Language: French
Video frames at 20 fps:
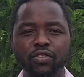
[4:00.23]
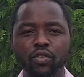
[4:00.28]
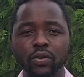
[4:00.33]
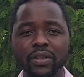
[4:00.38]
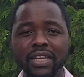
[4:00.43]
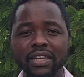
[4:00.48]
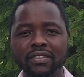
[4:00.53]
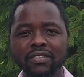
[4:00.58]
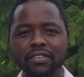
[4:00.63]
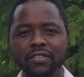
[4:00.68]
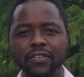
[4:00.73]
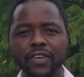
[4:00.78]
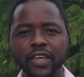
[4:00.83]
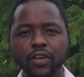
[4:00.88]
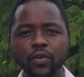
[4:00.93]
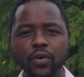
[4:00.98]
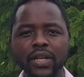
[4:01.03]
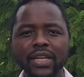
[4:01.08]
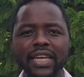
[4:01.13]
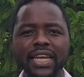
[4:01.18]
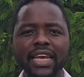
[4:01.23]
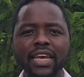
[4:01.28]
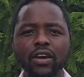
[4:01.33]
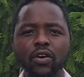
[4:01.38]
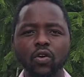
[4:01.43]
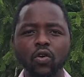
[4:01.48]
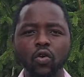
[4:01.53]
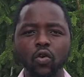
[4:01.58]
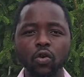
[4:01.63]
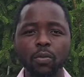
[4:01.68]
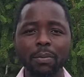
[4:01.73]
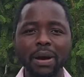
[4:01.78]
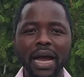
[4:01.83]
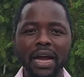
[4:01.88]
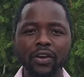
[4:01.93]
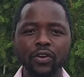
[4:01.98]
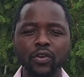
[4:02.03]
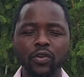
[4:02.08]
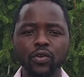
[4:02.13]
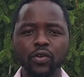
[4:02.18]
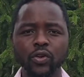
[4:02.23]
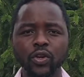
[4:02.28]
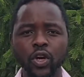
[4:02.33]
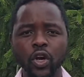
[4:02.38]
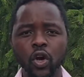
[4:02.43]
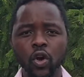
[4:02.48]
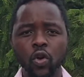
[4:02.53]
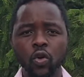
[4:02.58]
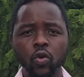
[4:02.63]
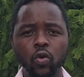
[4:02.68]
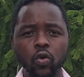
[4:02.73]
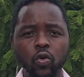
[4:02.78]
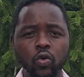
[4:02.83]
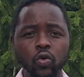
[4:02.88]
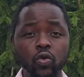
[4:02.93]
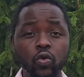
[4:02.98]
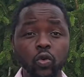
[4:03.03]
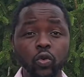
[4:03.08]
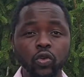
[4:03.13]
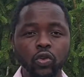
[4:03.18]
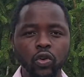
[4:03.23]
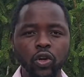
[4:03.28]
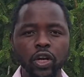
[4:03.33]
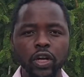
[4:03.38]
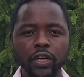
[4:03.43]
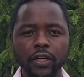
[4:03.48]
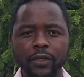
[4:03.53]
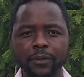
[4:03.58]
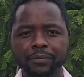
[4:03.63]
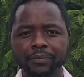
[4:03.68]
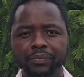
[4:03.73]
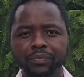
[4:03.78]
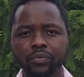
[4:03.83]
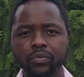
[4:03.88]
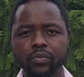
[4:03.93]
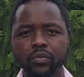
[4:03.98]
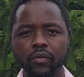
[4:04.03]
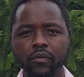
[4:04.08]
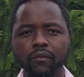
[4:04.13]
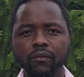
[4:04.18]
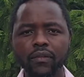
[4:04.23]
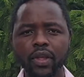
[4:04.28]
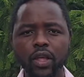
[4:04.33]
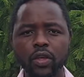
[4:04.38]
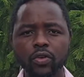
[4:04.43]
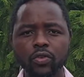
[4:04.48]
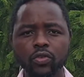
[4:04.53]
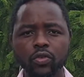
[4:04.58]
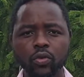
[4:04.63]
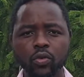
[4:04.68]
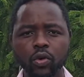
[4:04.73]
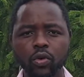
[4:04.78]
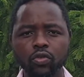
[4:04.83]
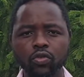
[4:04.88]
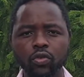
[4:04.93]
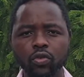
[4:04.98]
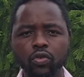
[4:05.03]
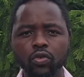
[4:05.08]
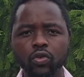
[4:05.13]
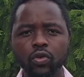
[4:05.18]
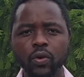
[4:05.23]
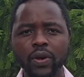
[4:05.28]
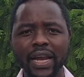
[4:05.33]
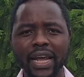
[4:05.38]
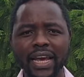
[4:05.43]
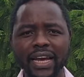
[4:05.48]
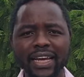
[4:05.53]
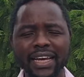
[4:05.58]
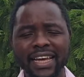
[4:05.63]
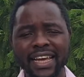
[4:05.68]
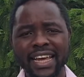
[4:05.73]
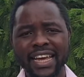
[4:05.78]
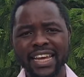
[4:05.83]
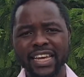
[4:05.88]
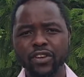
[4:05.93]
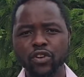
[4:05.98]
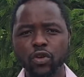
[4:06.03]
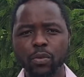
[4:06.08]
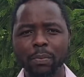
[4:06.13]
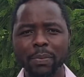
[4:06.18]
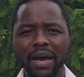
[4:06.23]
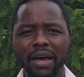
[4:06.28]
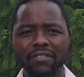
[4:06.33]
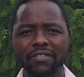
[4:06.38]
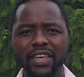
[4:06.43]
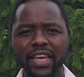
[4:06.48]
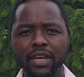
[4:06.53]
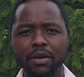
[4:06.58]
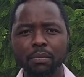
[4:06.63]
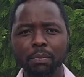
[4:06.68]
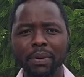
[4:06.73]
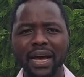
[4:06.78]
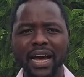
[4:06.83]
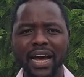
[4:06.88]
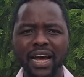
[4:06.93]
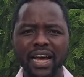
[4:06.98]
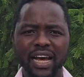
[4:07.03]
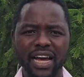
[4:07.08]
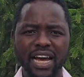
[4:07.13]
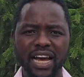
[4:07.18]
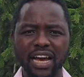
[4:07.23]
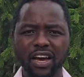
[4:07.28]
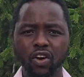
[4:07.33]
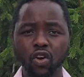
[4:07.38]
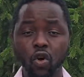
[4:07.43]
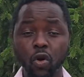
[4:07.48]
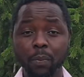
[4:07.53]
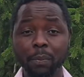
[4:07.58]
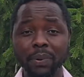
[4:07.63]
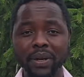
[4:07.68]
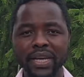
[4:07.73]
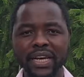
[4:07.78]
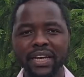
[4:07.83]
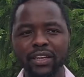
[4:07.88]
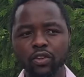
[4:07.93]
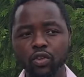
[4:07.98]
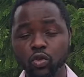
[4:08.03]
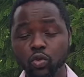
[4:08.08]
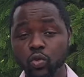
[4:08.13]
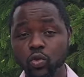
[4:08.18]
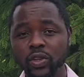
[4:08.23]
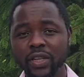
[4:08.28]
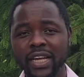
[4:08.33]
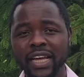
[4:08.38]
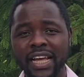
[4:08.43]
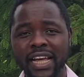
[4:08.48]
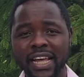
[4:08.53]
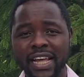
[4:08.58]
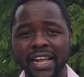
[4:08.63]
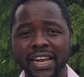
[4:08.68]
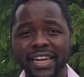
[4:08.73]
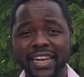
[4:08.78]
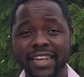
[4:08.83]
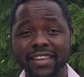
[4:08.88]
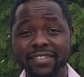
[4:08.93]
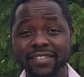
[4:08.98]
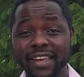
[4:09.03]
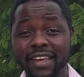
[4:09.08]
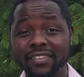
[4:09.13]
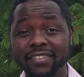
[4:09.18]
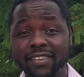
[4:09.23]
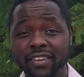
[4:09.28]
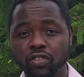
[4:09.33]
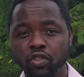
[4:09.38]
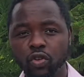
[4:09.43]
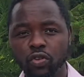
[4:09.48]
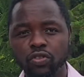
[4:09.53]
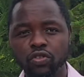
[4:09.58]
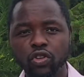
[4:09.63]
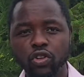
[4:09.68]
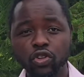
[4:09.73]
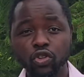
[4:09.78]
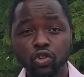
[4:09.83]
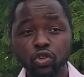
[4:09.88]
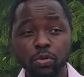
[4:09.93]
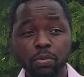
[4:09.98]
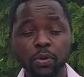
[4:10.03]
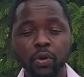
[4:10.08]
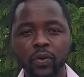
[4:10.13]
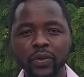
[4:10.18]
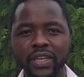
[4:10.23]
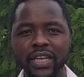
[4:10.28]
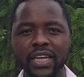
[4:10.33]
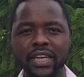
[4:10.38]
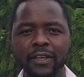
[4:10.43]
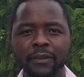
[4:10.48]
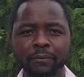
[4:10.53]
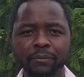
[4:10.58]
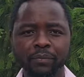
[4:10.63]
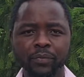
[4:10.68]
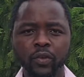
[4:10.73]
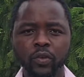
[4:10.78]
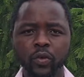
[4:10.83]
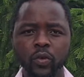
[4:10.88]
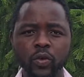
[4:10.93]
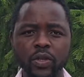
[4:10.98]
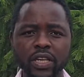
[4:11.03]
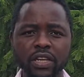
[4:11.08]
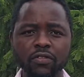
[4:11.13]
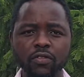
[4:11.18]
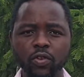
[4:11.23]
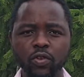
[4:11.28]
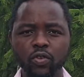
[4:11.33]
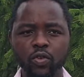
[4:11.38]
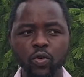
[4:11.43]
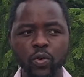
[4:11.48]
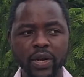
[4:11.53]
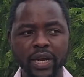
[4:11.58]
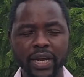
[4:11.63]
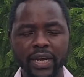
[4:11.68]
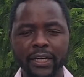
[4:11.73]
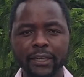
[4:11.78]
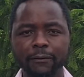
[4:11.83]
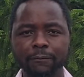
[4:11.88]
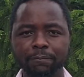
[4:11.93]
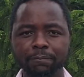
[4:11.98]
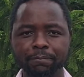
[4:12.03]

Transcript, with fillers: ont des difficultés, on remarque qu'au cours de leur scursure scolaire, ils ne parviennent pas à remplir toutes les exigences demandées au niveau scolaire.